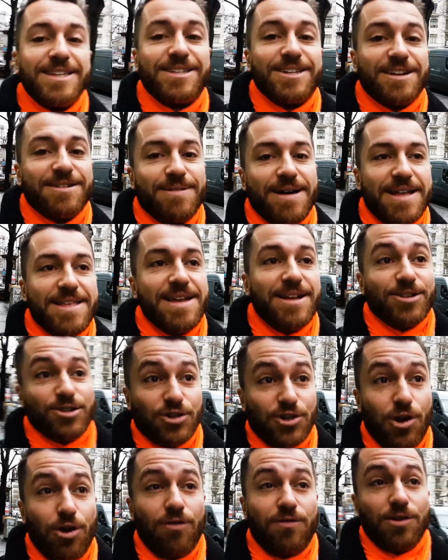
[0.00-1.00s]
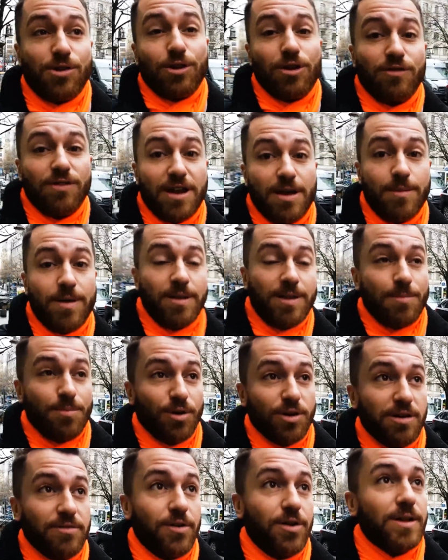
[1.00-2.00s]
in Germania il sole lo vedono veramente
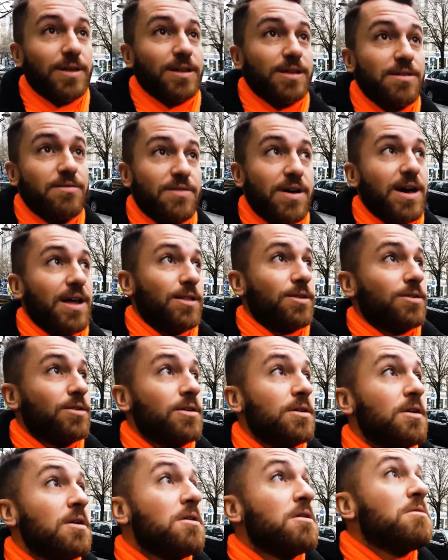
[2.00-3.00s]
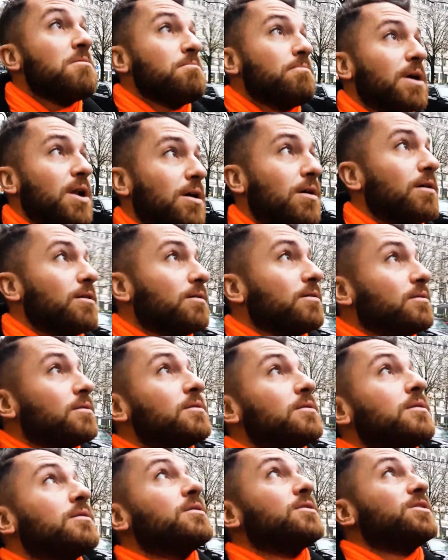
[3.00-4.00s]
poche volte d'inverno, però
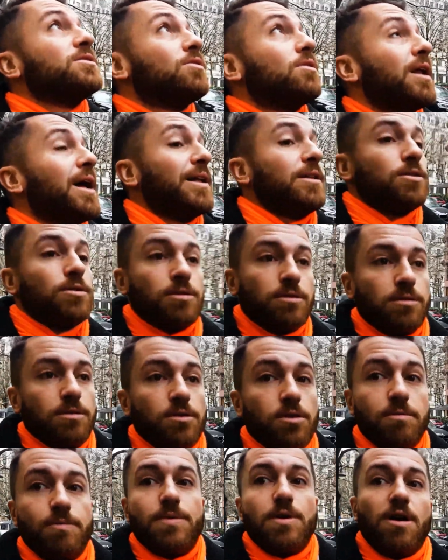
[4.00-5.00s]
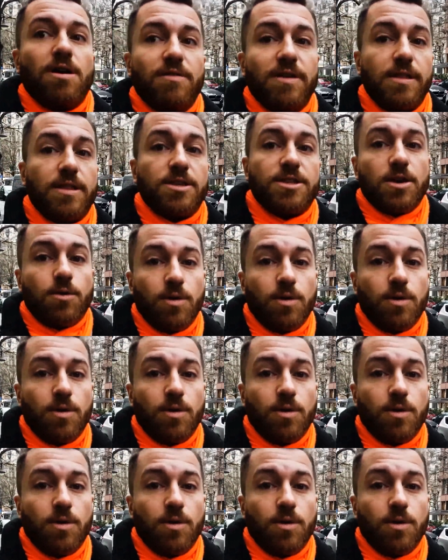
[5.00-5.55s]
se non altro non piove ed è già